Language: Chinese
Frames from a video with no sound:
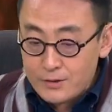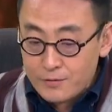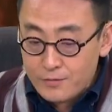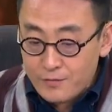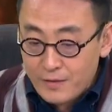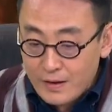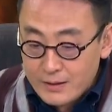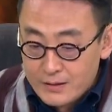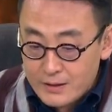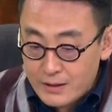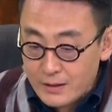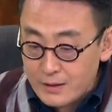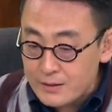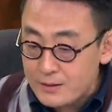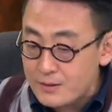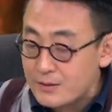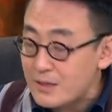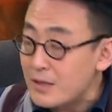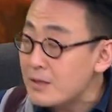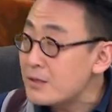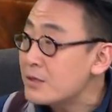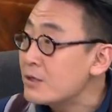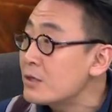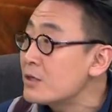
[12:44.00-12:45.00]
是发现了
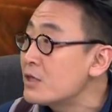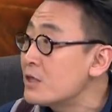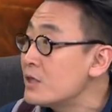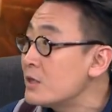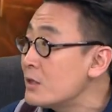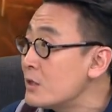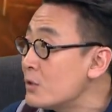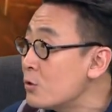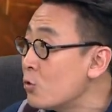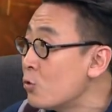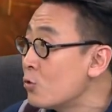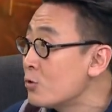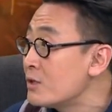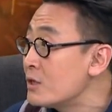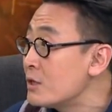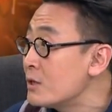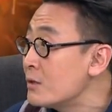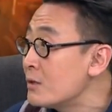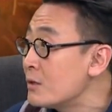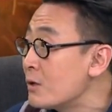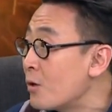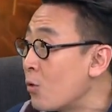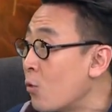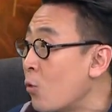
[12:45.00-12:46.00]
三十七公
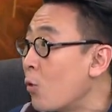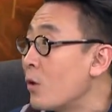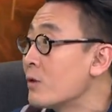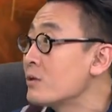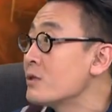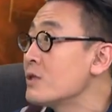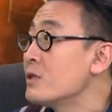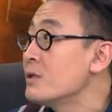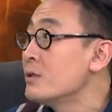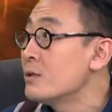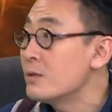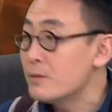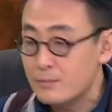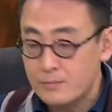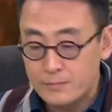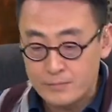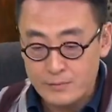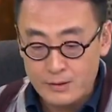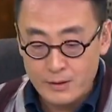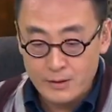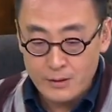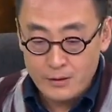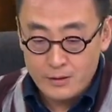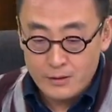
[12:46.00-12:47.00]
斤的黄金，
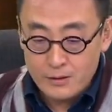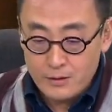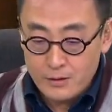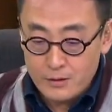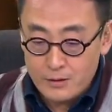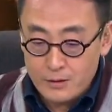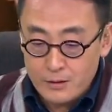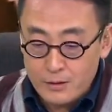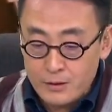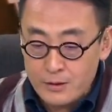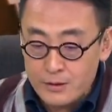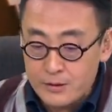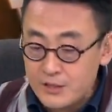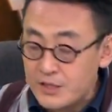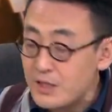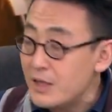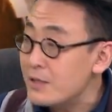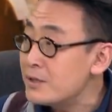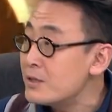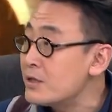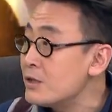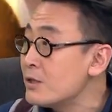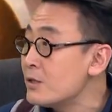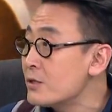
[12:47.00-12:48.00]
嗯，呃，
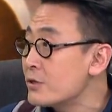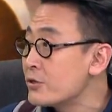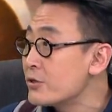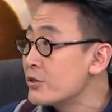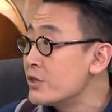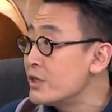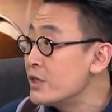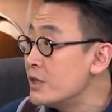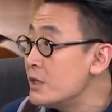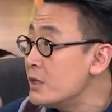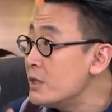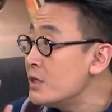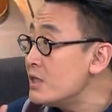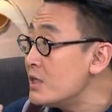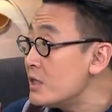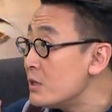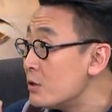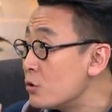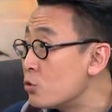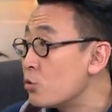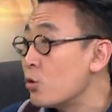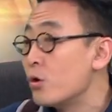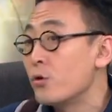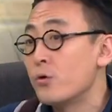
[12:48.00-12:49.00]
现金是一
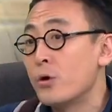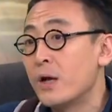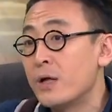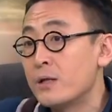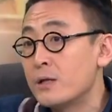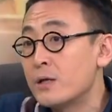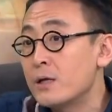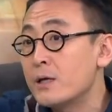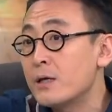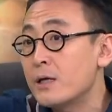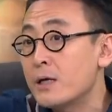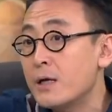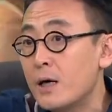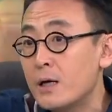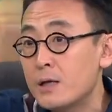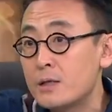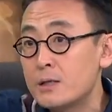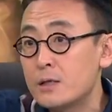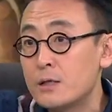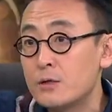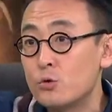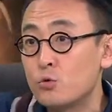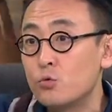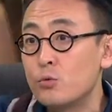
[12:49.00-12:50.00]
亿多元，你可以看
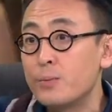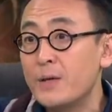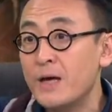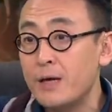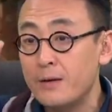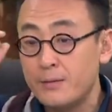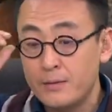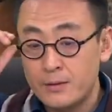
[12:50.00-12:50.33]
看这个图片。